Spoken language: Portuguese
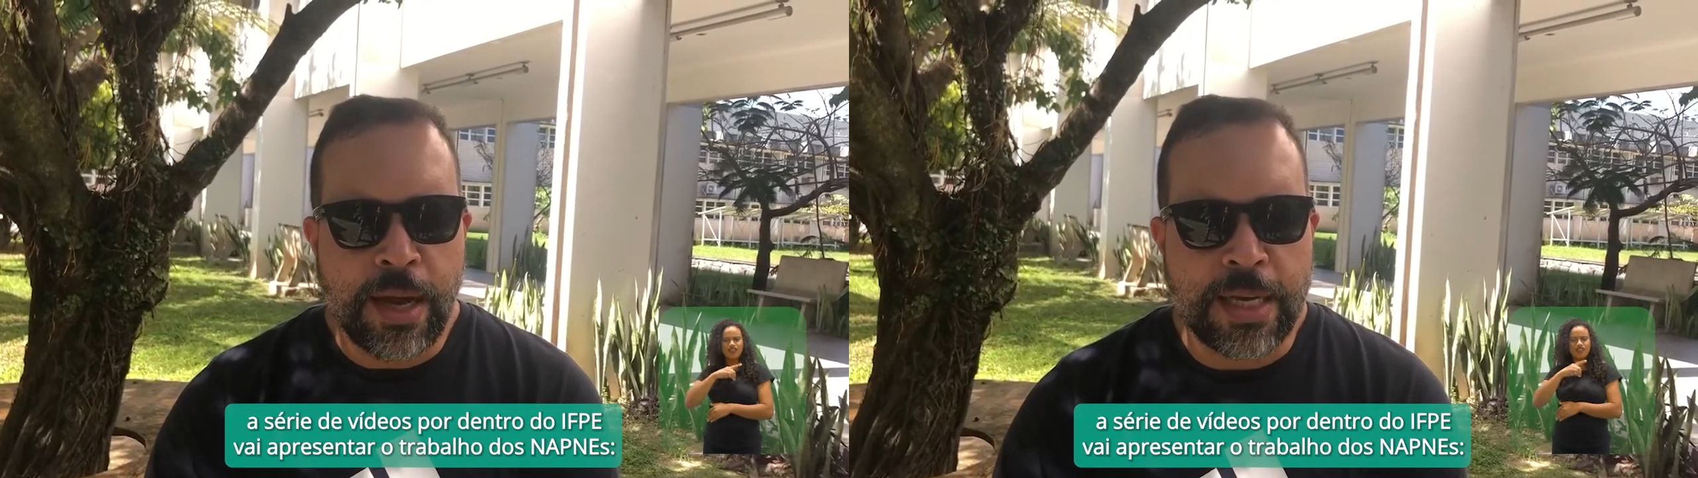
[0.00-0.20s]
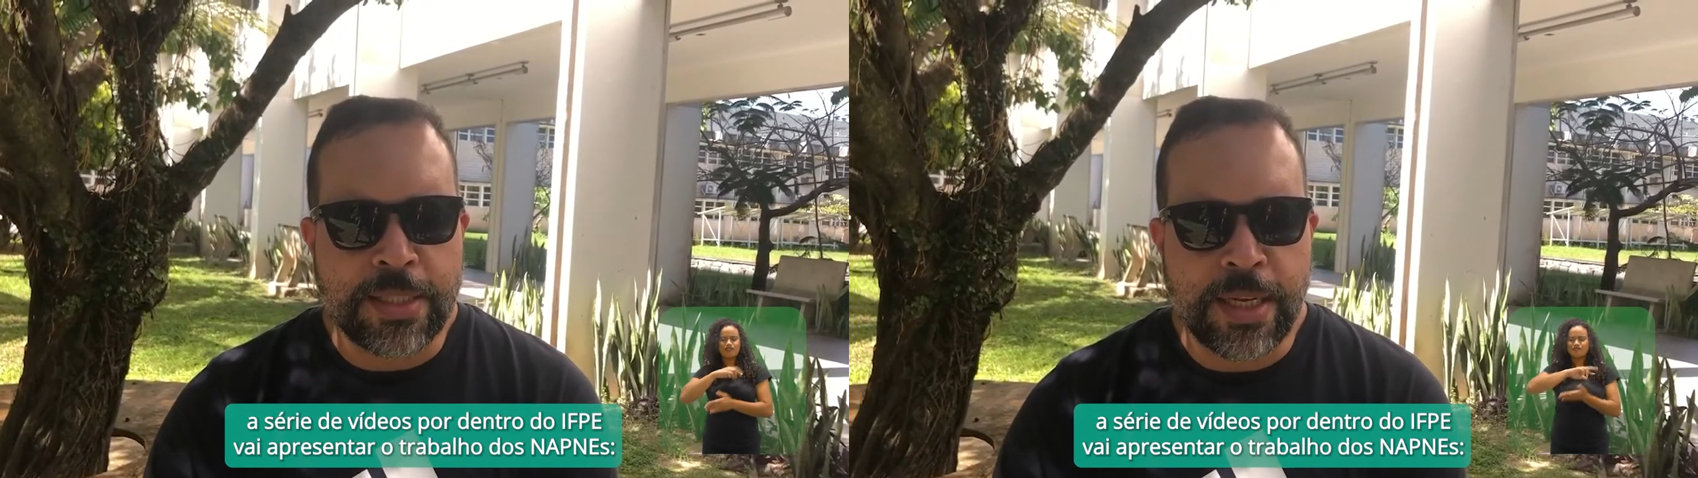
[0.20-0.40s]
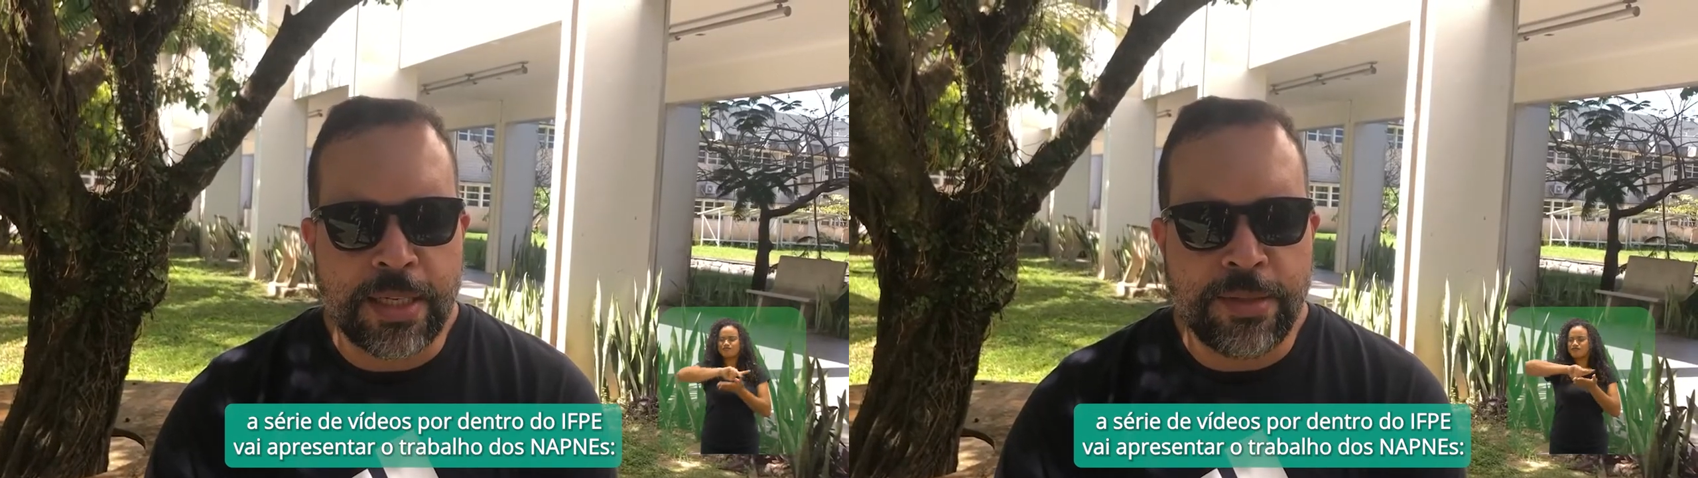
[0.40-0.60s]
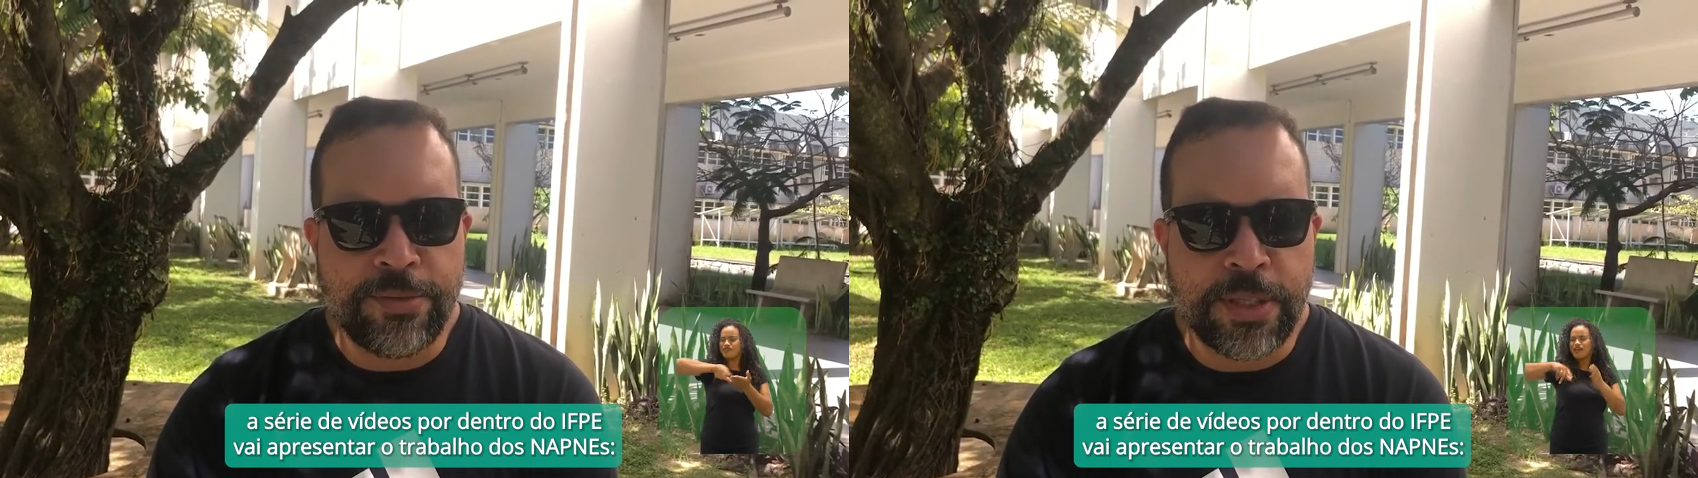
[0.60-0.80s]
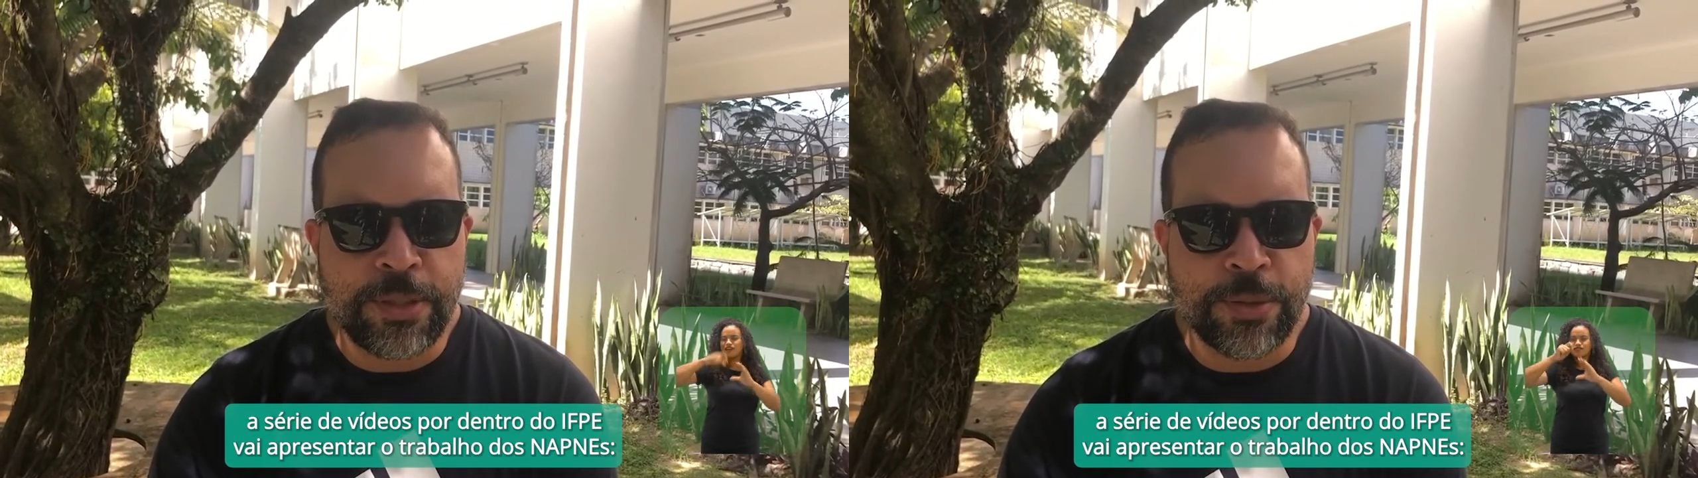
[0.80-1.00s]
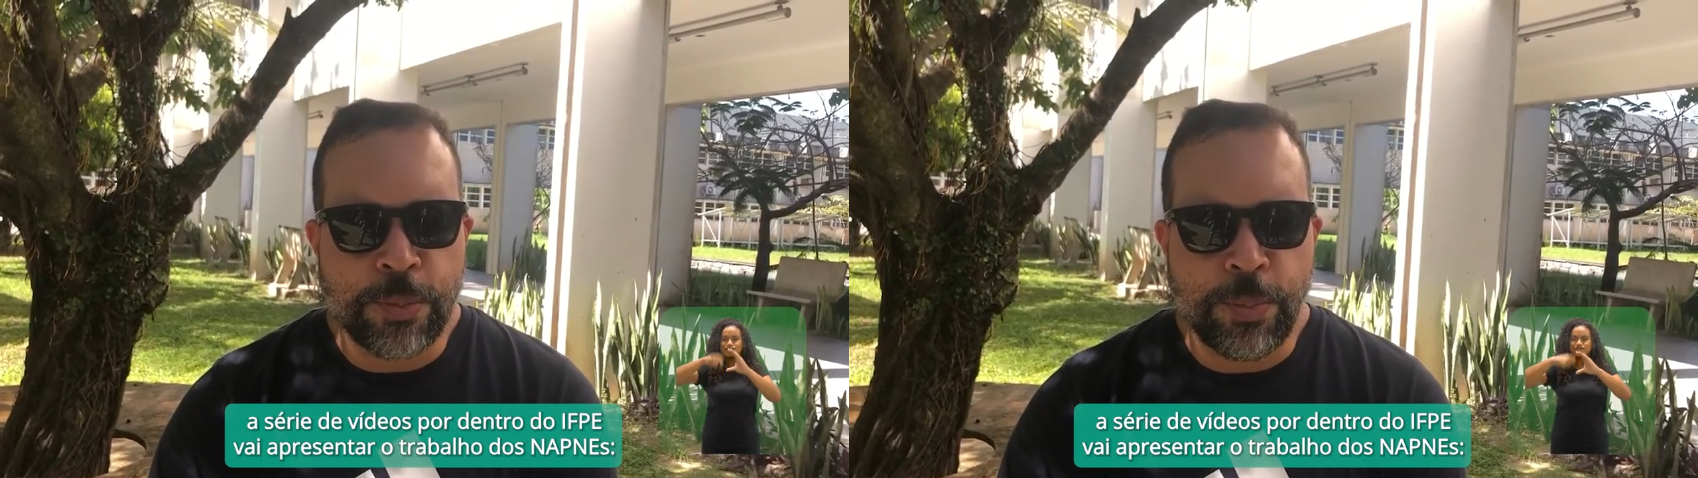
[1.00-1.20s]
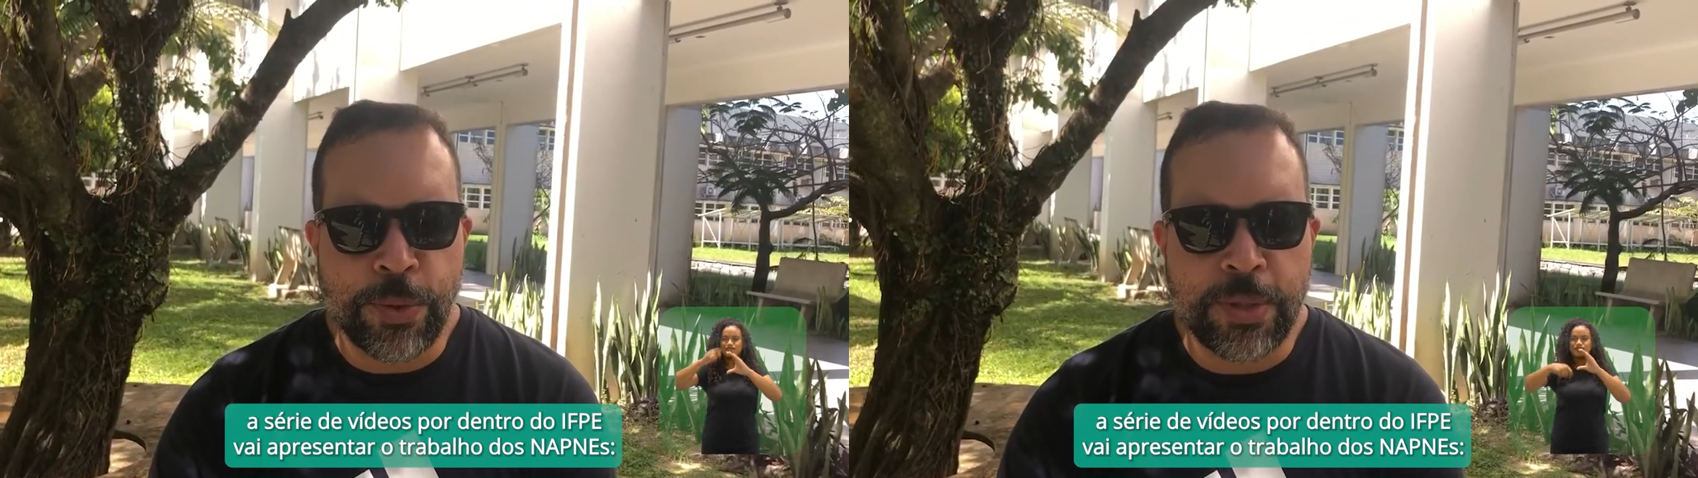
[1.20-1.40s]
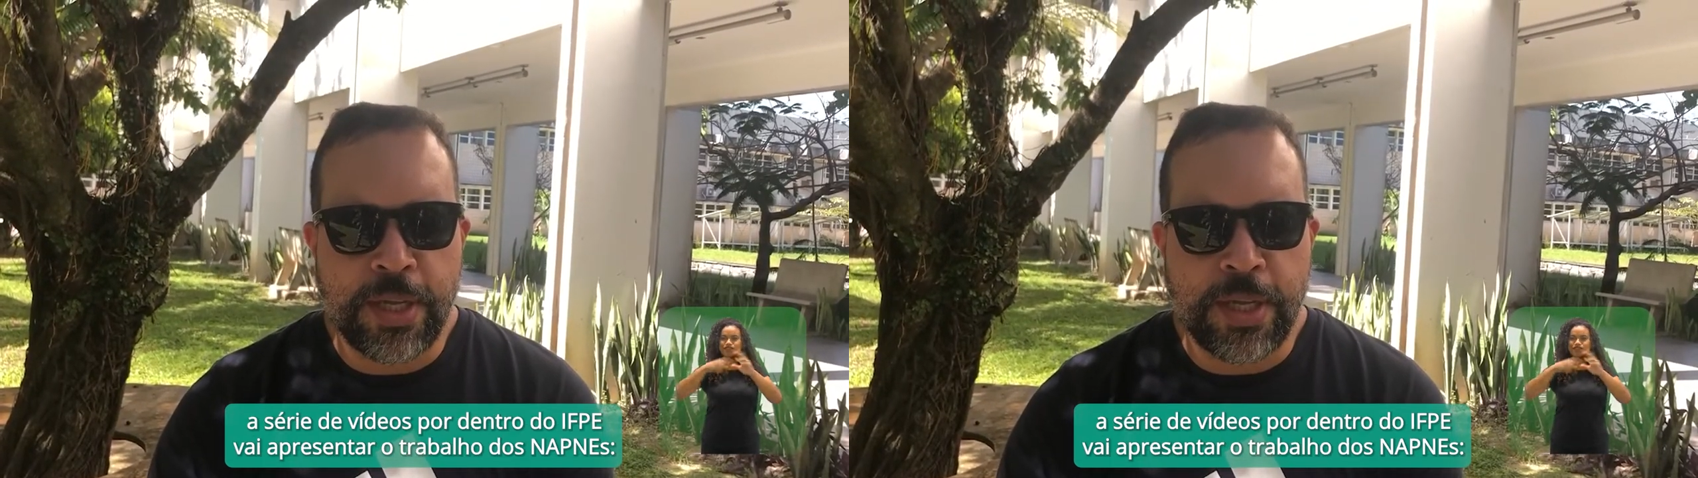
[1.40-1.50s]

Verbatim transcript: a série de vídeos por